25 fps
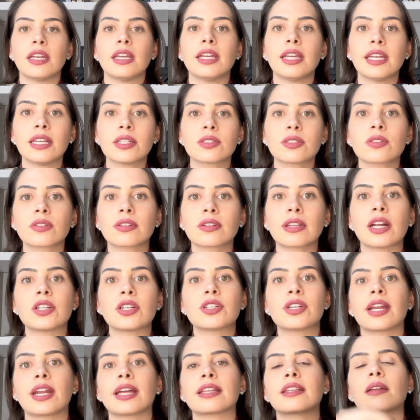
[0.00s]
E isso está
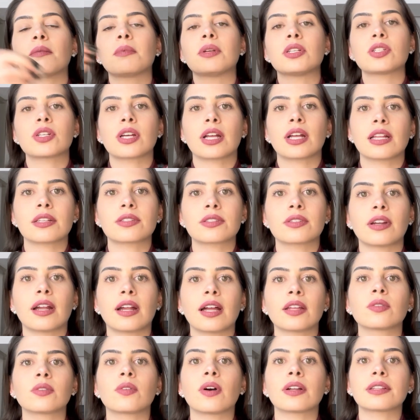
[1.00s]
diretamente
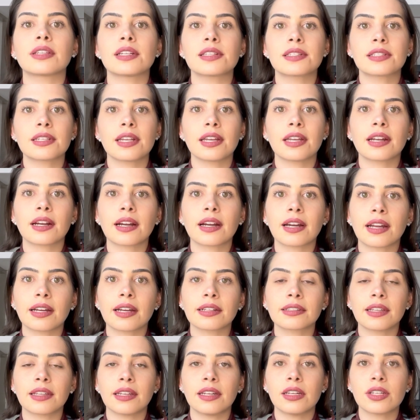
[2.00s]
relacionado com a terceira
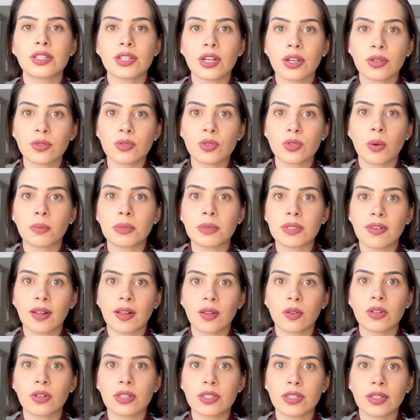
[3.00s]
característica que os homens
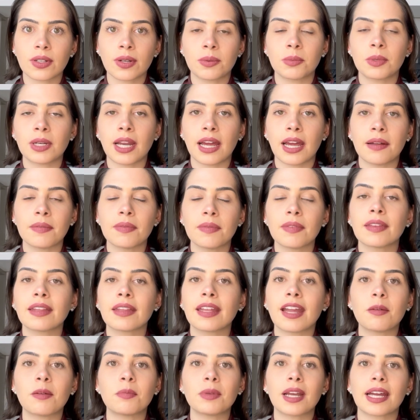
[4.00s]
valorizam em uma mulher:
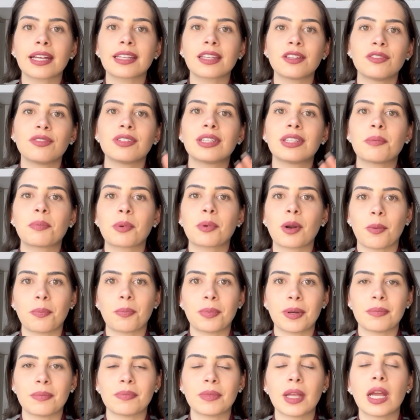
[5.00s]
é uma mulher que tem vida
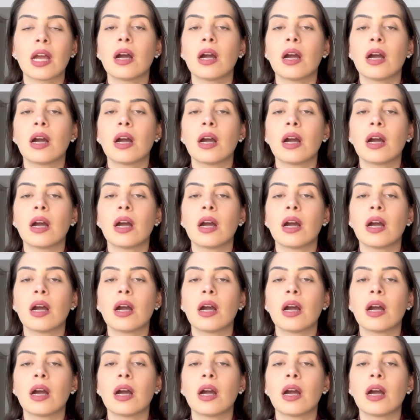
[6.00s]
própria.